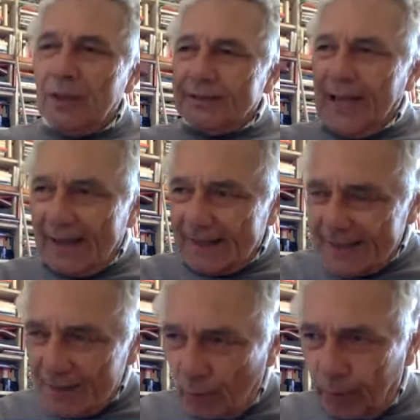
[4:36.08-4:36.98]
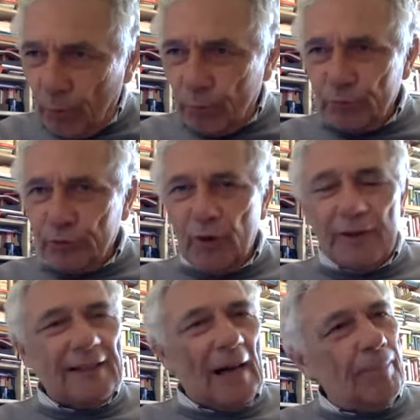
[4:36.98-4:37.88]
Terzo punto,
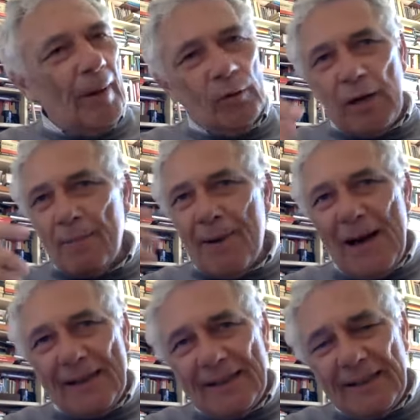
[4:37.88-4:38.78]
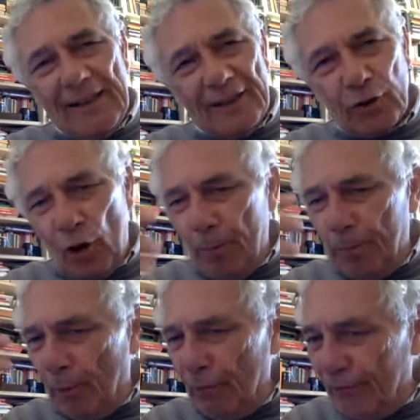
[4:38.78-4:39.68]
il DAP è una macchina
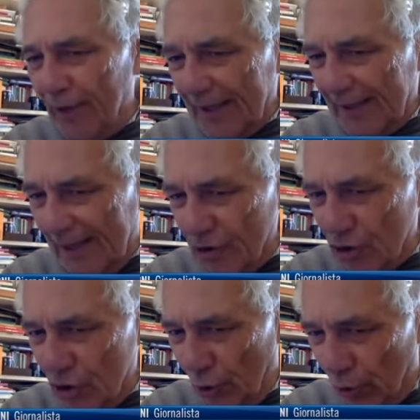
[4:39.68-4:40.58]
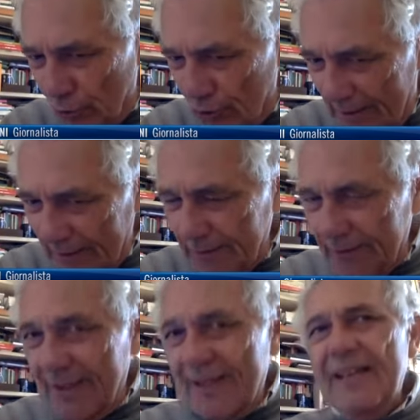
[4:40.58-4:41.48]
troppo farraginosa.
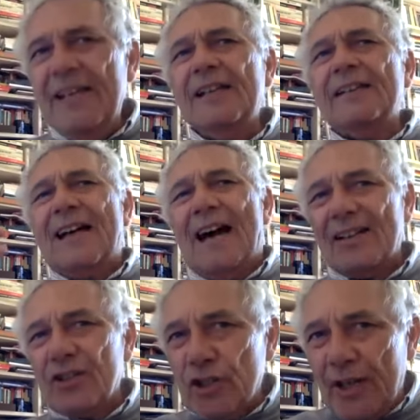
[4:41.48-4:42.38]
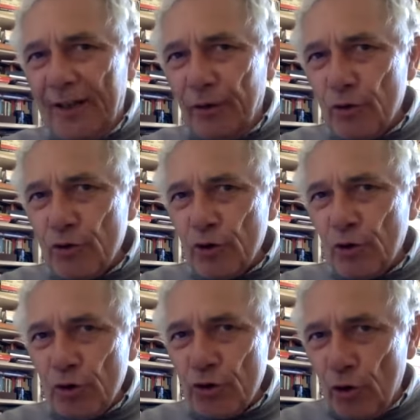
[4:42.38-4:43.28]
Il carcere non
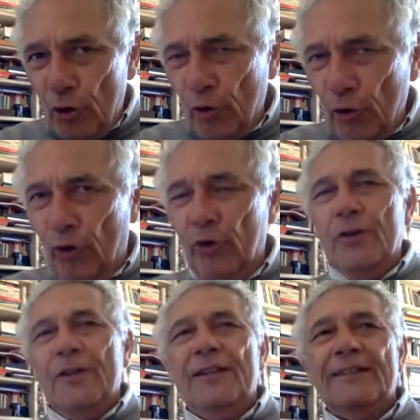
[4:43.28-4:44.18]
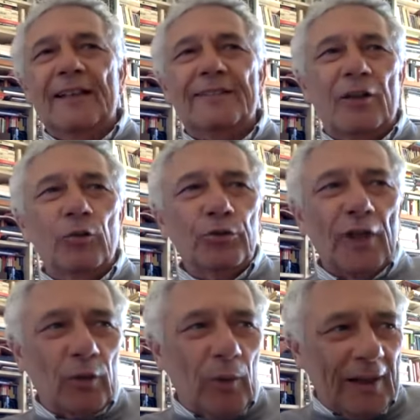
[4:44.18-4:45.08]
sono solo i detenuti
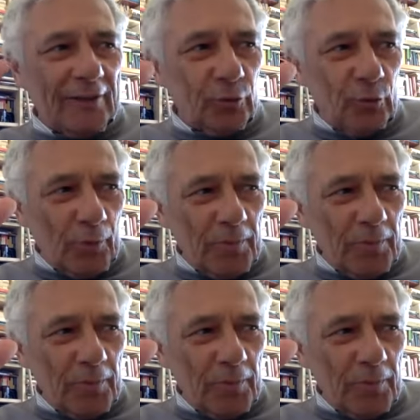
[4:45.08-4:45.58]
al 41